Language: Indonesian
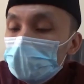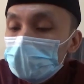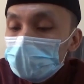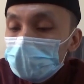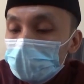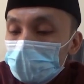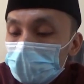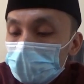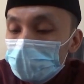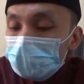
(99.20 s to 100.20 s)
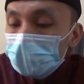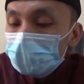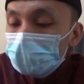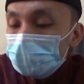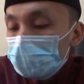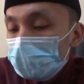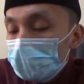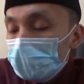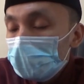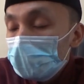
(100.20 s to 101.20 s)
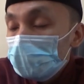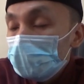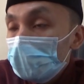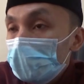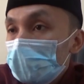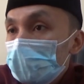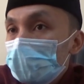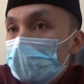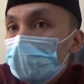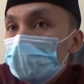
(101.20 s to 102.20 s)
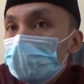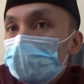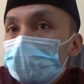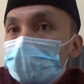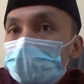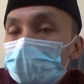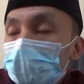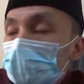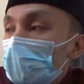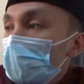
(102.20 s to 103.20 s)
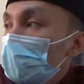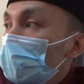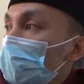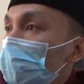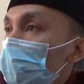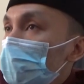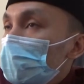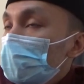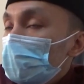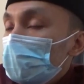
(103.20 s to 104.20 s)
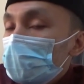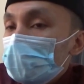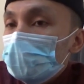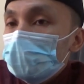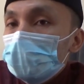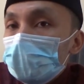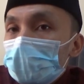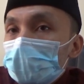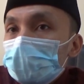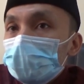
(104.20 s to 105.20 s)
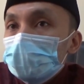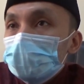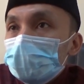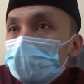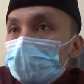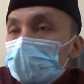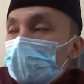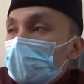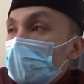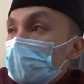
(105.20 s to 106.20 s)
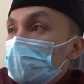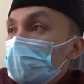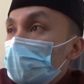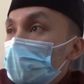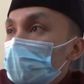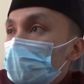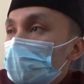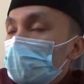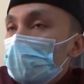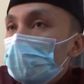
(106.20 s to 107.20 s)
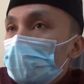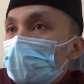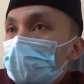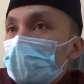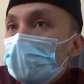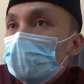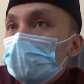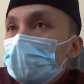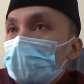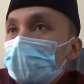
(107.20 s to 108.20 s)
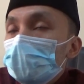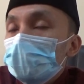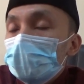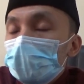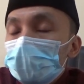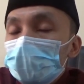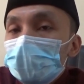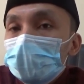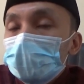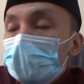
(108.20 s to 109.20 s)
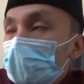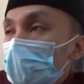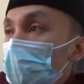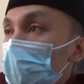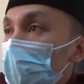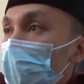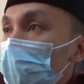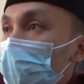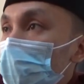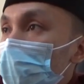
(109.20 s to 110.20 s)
yang pasti web yang kita gunakan ini kan kita uh, gunakan untuk publikasi ya terutama publikasi terkait dengan kegiatan-kegiatan